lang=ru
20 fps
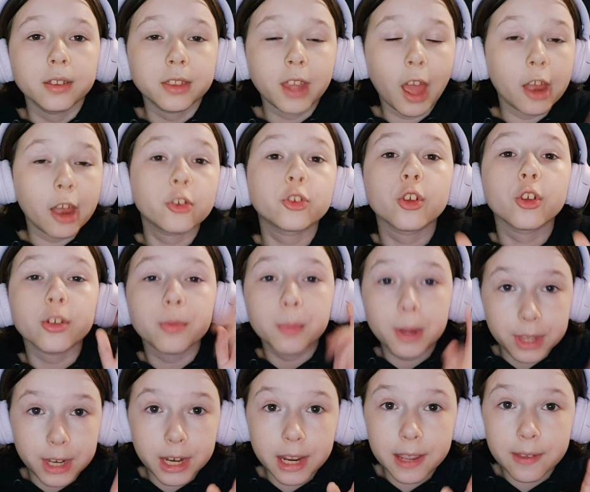Так что
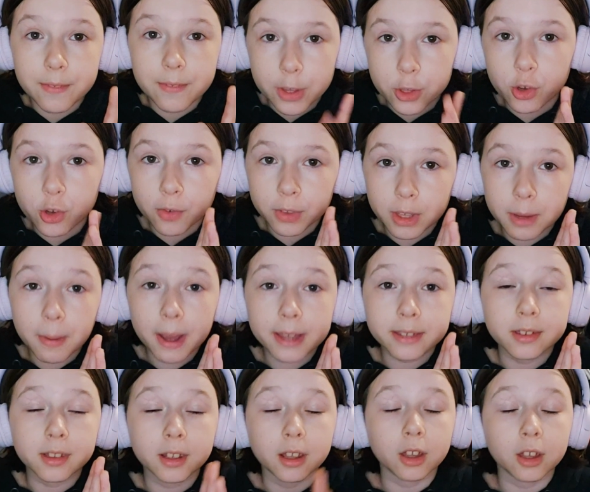смотри видео
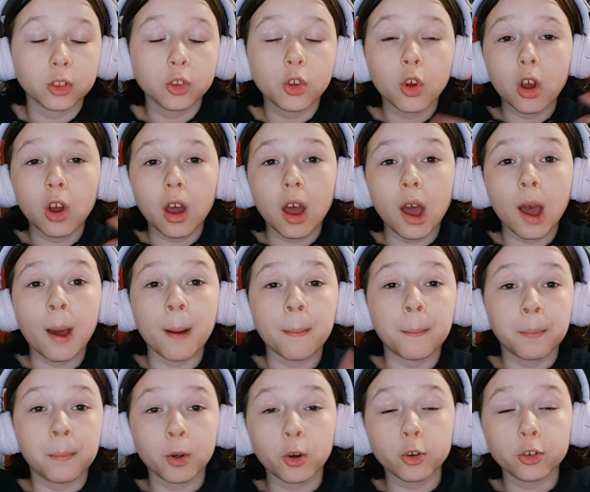внимательно, но ну, а
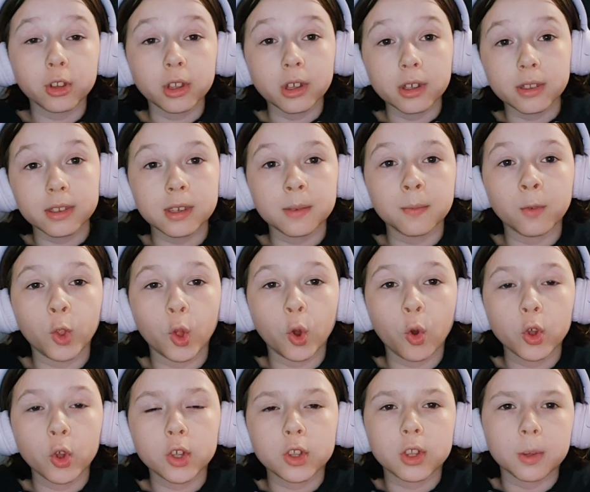прошлые символы
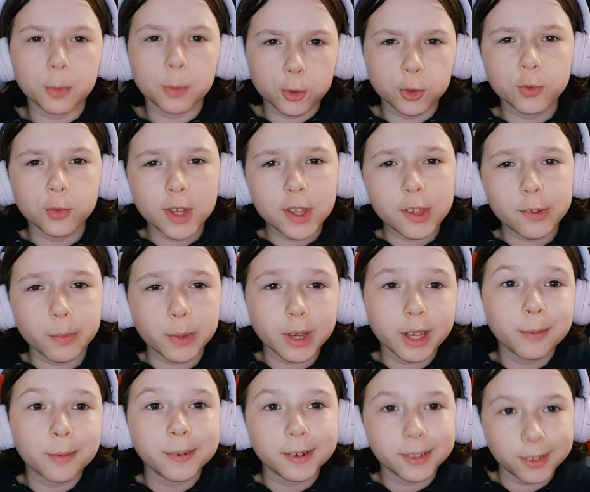кода ты можешь увидеть в
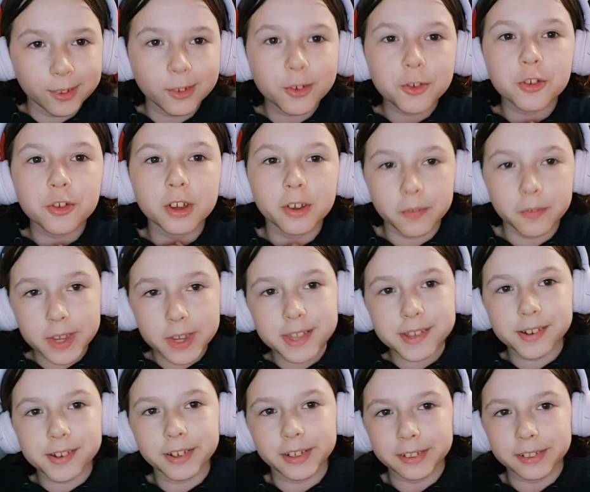моих предыдущих видео.